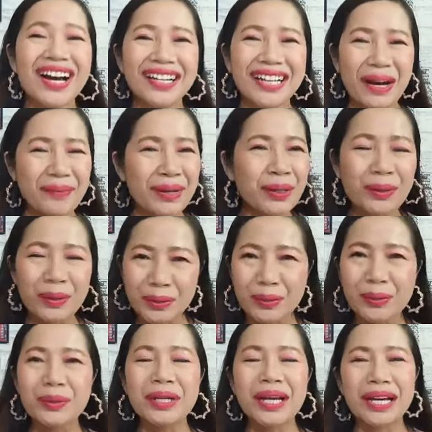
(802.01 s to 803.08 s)
ทำให้ครูนู
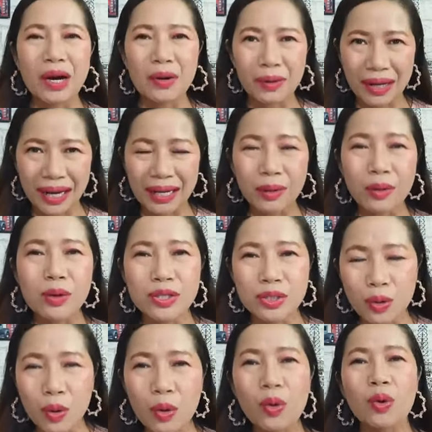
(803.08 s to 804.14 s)
ได้เข้าใกล้โคช
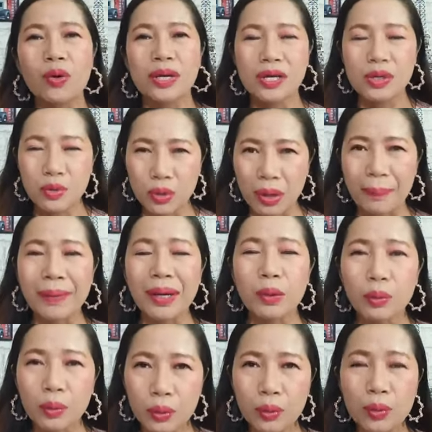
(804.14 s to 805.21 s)
โอได้อยู่กับแม่ค
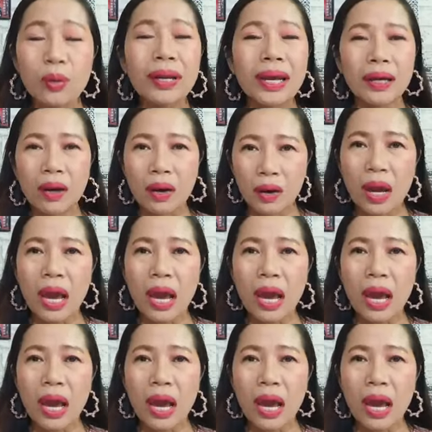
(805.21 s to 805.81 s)
รูรุ้งและก็